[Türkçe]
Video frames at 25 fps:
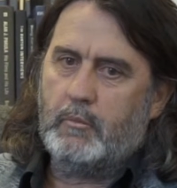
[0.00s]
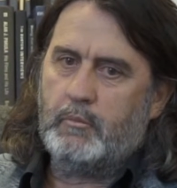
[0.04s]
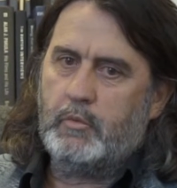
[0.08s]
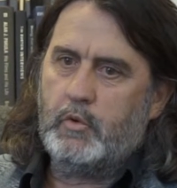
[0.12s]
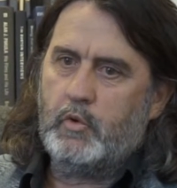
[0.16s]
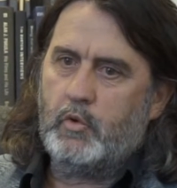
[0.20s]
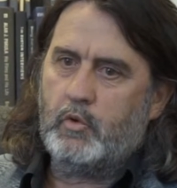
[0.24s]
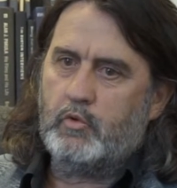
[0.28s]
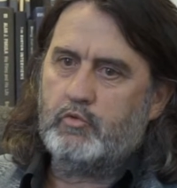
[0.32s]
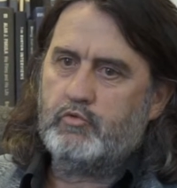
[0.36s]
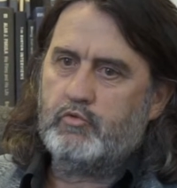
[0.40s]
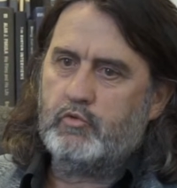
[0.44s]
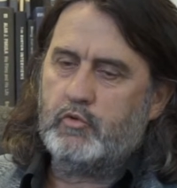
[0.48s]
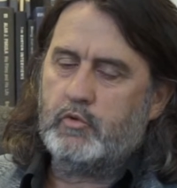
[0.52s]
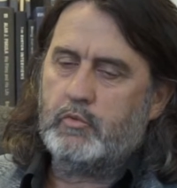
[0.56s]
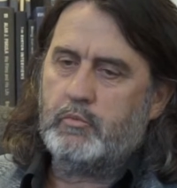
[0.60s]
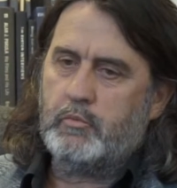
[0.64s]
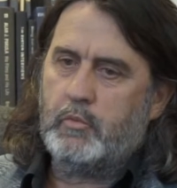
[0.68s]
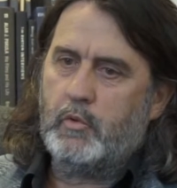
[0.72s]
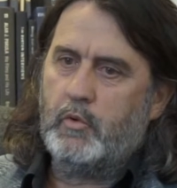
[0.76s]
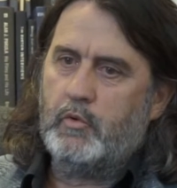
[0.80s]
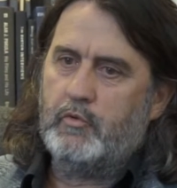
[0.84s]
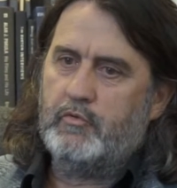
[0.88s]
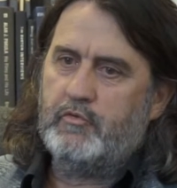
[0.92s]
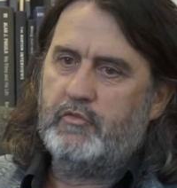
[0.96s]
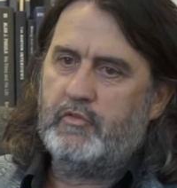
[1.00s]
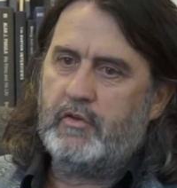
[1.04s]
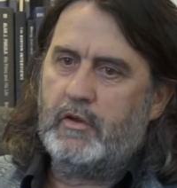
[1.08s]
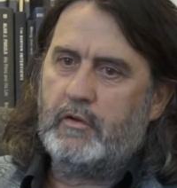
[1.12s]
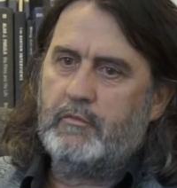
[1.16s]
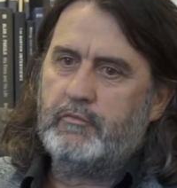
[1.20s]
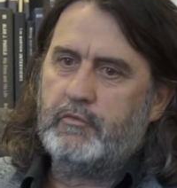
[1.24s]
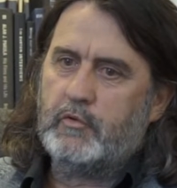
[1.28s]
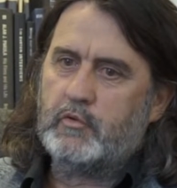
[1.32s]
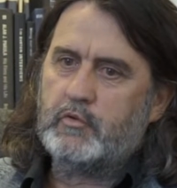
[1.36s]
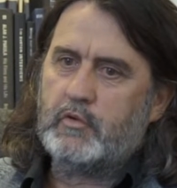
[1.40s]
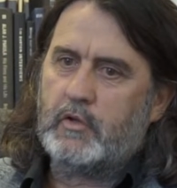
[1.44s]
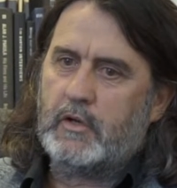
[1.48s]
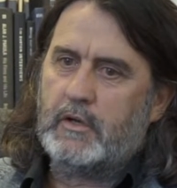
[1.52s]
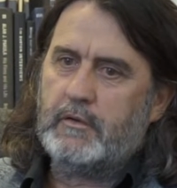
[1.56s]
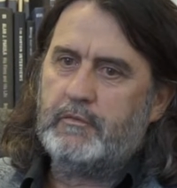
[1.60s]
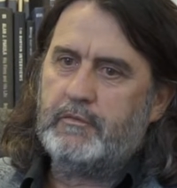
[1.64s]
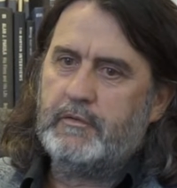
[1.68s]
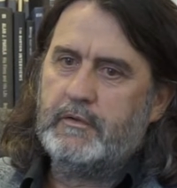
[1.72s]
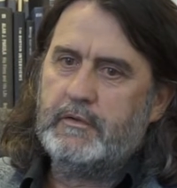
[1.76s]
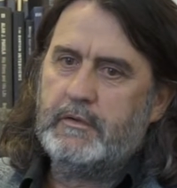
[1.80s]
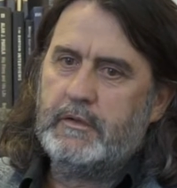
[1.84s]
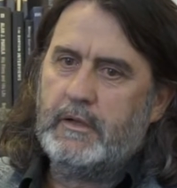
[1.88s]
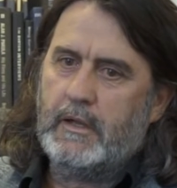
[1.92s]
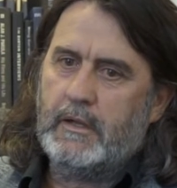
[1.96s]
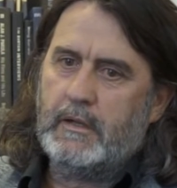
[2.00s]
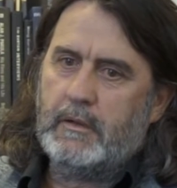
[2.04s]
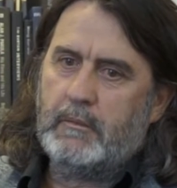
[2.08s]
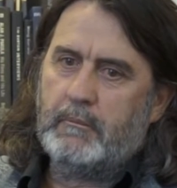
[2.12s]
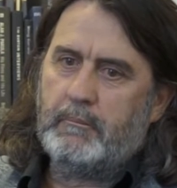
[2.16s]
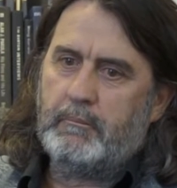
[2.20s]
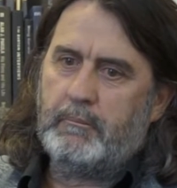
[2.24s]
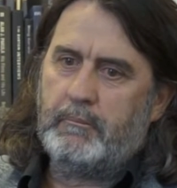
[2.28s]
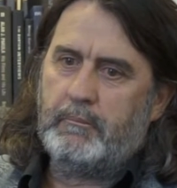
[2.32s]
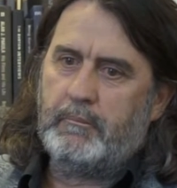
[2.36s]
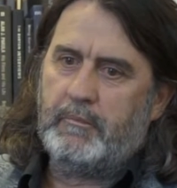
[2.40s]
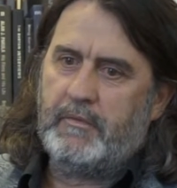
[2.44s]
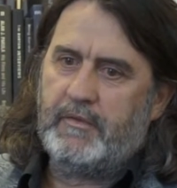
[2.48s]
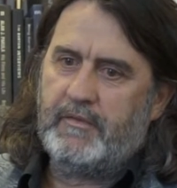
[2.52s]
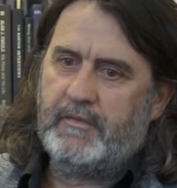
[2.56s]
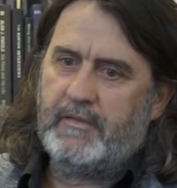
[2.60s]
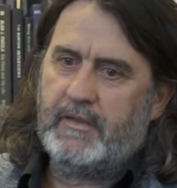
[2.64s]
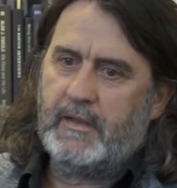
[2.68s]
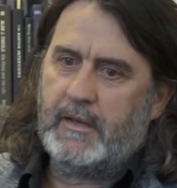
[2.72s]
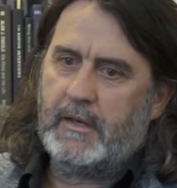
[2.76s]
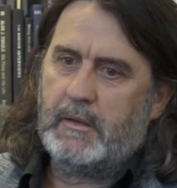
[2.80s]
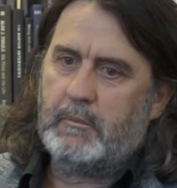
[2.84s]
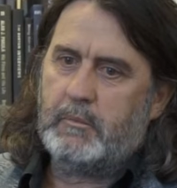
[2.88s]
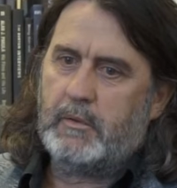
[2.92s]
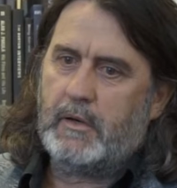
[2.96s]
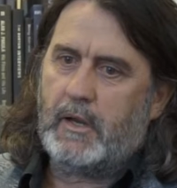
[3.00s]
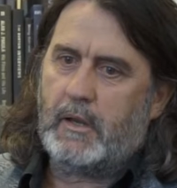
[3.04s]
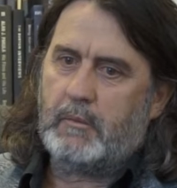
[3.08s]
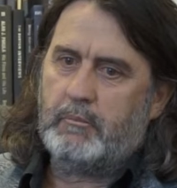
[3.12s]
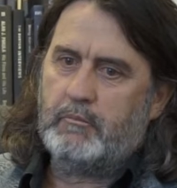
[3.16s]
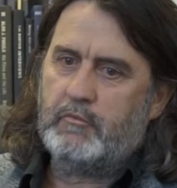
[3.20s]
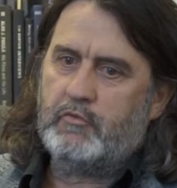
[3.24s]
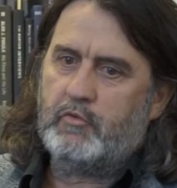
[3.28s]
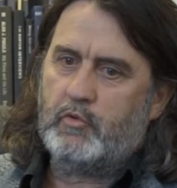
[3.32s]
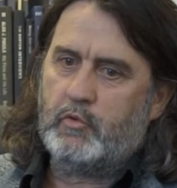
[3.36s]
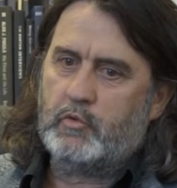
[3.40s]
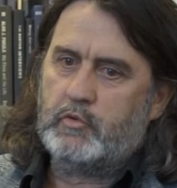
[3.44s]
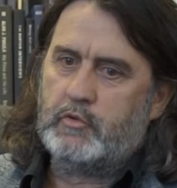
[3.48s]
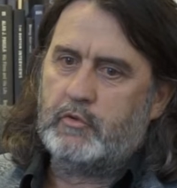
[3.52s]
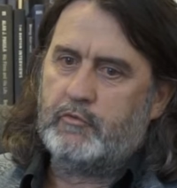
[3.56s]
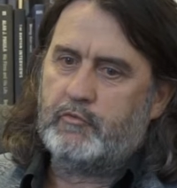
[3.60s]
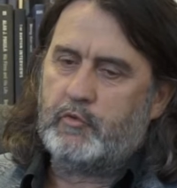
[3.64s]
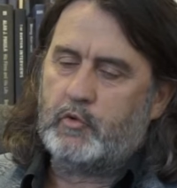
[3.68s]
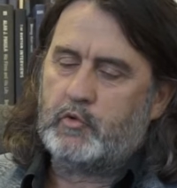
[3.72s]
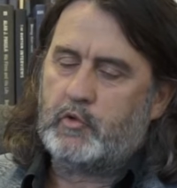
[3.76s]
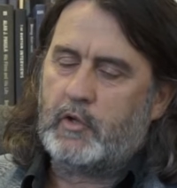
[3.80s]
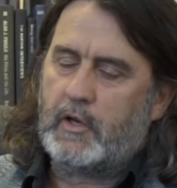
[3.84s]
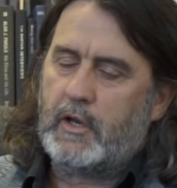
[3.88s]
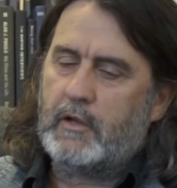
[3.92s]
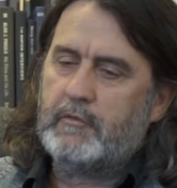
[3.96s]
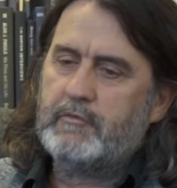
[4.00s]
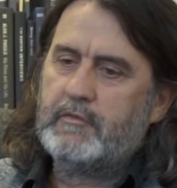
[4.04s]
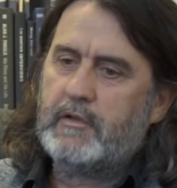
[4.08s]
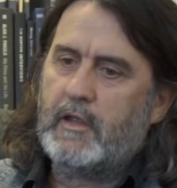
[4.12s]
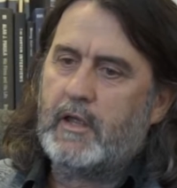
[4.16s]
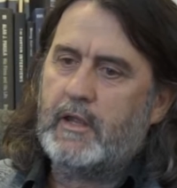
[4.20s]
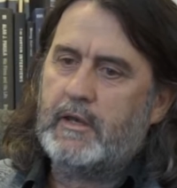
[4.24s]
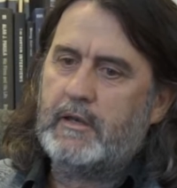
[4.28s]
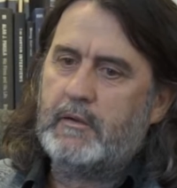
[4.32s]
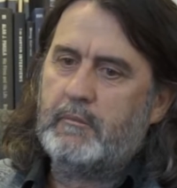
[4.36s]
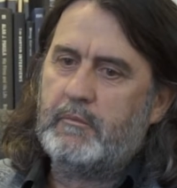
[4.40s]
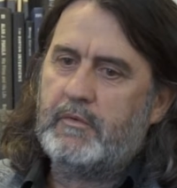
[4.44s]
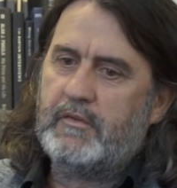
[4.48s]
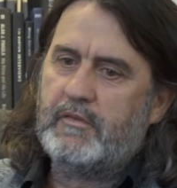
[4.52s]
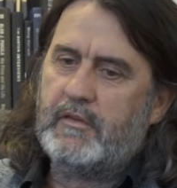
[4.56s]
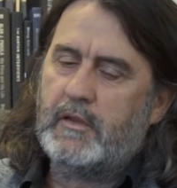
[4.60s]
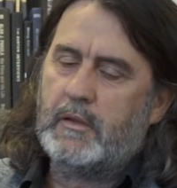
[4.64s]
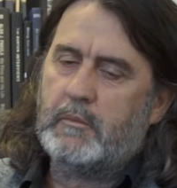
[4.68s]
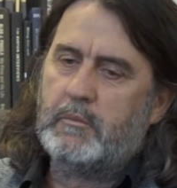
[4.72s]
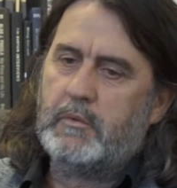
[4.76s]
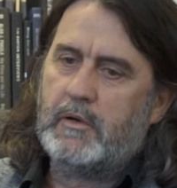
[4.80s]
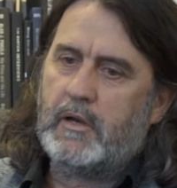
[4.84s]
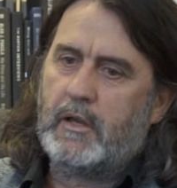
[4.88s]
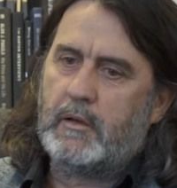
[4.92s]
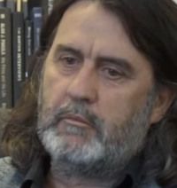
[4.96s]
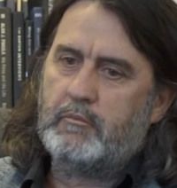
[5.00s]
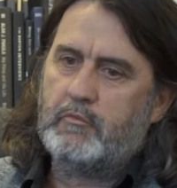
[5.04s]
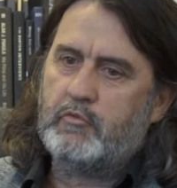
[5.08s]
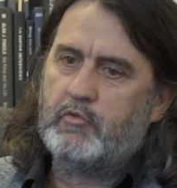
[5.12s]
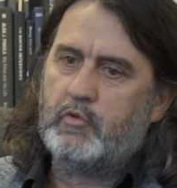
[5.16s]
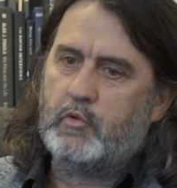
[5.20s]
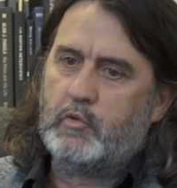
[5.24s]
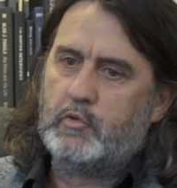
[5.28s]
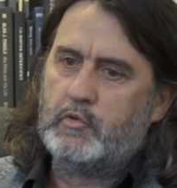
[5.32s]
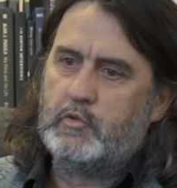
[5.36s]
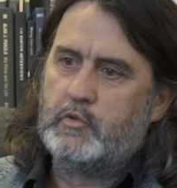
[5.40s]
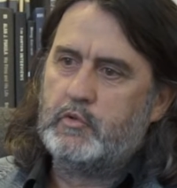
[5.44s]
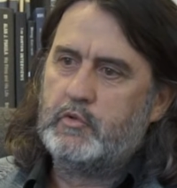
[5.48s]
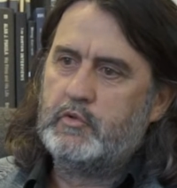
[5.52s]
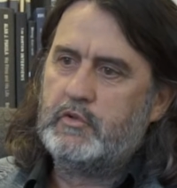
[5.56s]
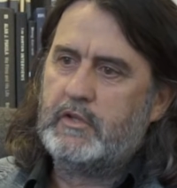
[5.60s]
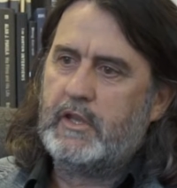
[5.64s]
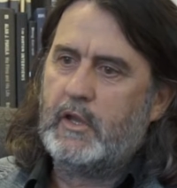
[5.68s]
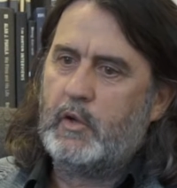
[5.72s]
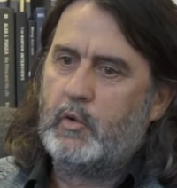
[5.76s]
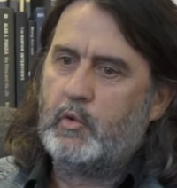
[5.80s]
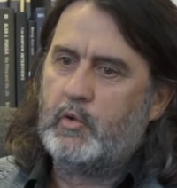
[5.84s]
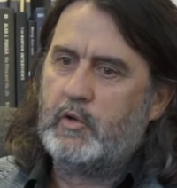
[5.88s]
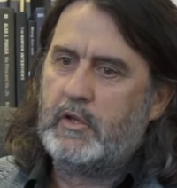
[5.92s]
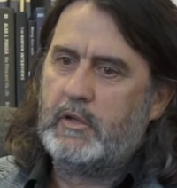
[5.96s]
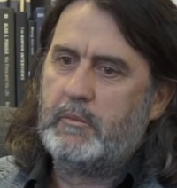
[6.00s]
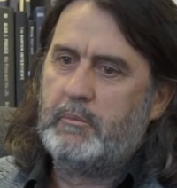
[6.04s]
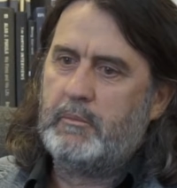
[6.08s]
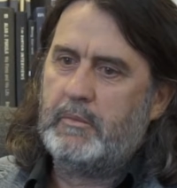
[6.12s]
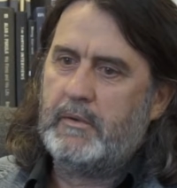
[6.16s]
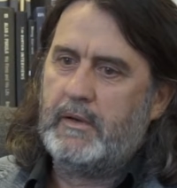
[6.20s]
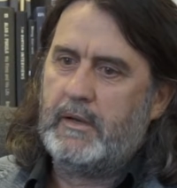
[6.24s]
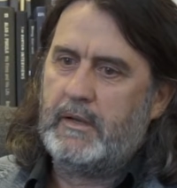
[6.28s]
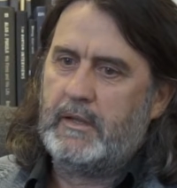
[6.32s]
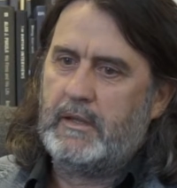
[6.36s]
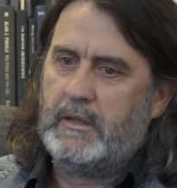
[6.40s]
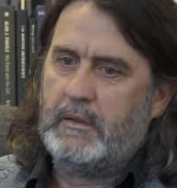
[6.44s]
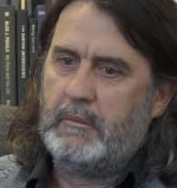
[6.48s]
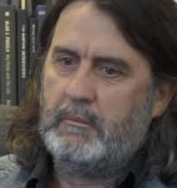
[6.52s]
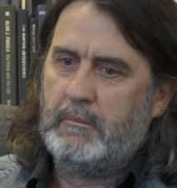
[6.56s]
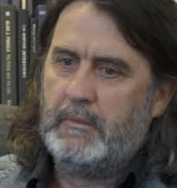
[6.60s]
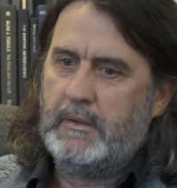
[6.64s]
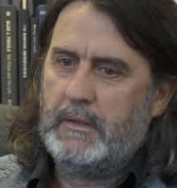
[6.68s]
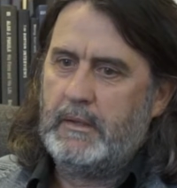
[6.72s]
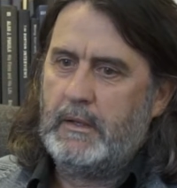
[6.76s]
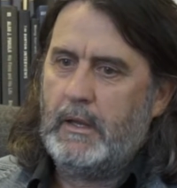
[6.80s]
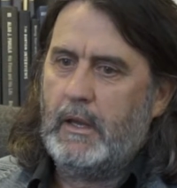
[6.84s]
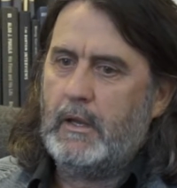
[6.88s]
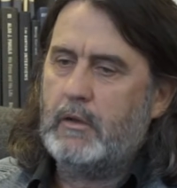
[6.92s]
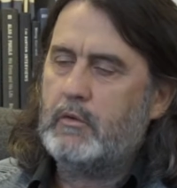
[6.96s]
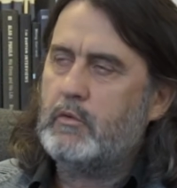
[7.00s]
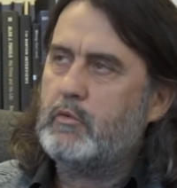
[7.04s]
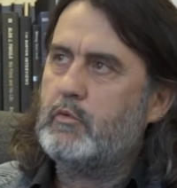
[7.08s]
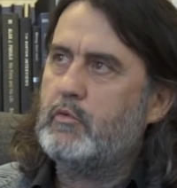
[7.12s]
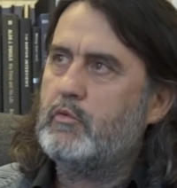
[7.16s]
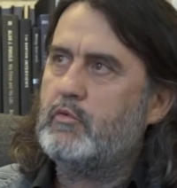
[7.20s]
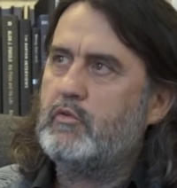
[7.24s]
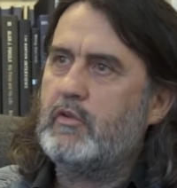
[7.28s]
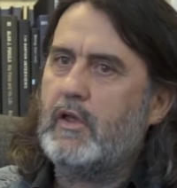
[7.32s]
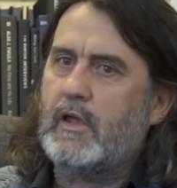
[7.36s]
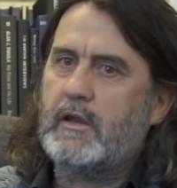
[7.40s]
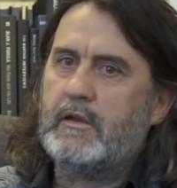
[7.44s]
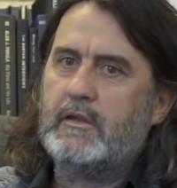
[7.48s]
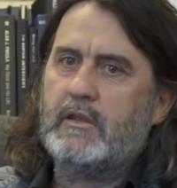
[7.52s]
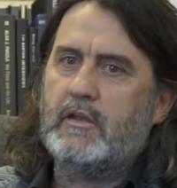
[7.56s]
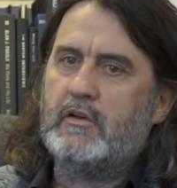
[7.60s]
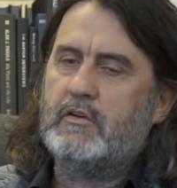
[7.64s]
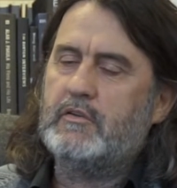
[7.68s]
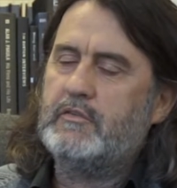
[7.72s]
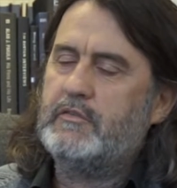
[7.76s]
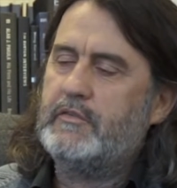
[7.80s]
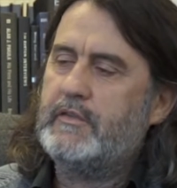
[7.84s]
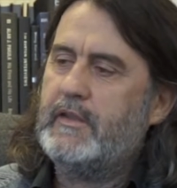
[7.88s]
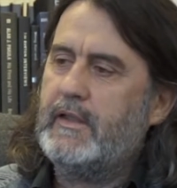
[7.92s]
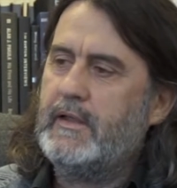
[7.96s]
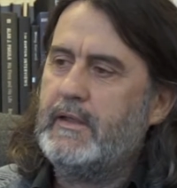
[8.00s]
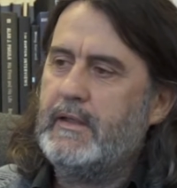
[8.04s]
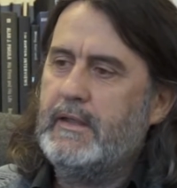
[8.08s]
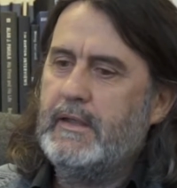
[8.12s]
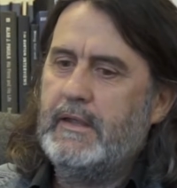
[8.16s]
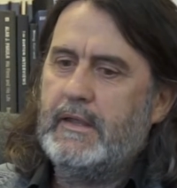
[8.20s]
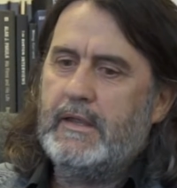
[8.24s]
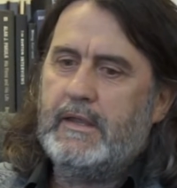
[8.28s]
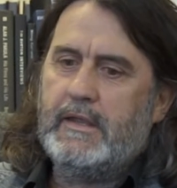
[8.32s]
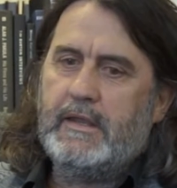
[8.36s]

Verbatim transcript: Bu yolculuk boyunca fotoğrafın bizlere bırakmış olduğu, fotoğraf tarihinin bırakmış olduğu teorik birikimin güzergahında